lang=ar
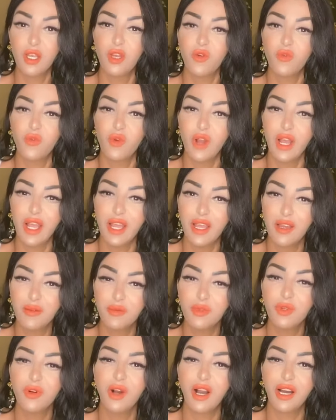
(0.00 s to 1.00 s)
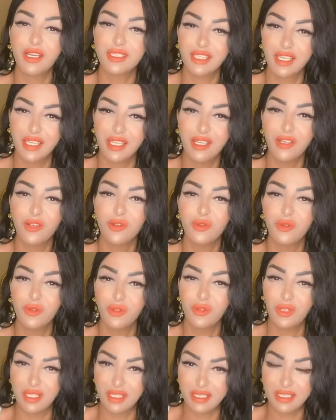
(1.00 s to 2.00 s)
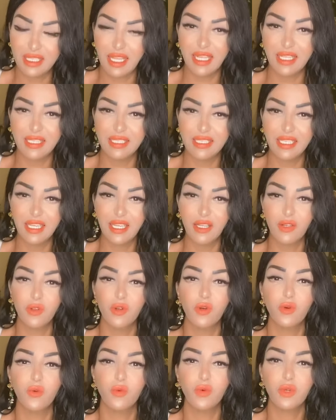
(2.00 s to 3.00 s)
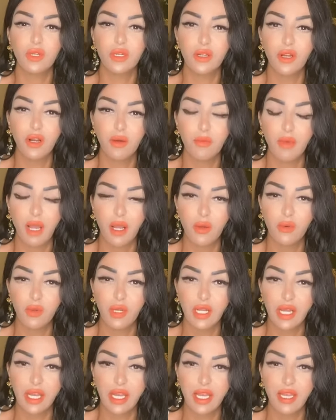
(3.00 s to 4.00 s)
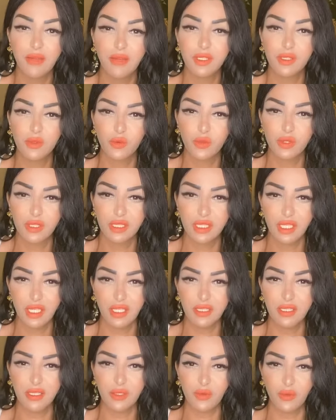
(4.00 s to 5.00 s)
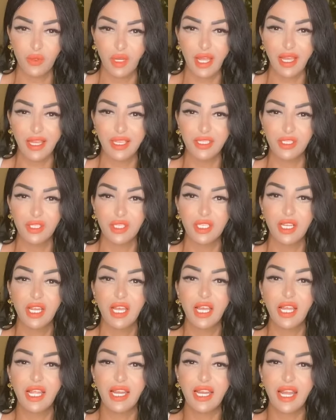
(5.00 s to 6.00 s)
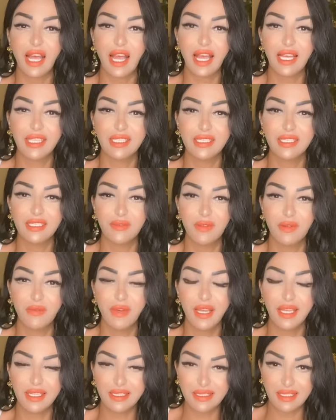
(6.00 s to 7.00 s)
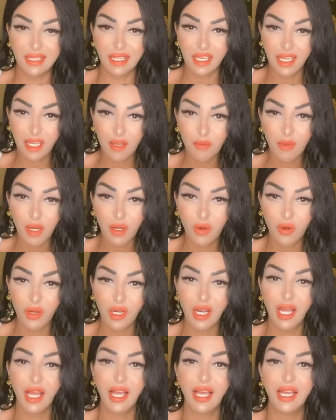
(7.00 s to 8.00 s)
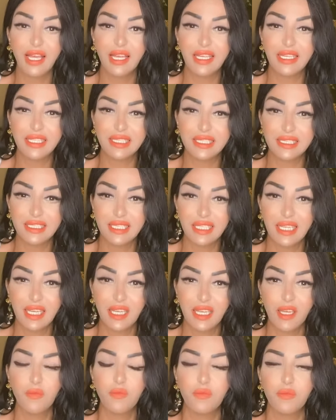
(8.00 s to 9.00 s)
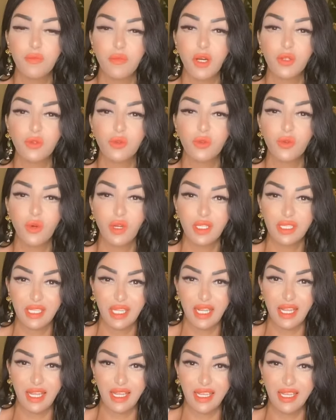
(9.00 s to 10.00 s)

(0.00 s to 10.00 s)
وقاموا قاطعينه بالتالت ديله والرابع والخامس والسادس والعاشر لحد ما بقت الغابة كلها الدياب مقطوعة ديلها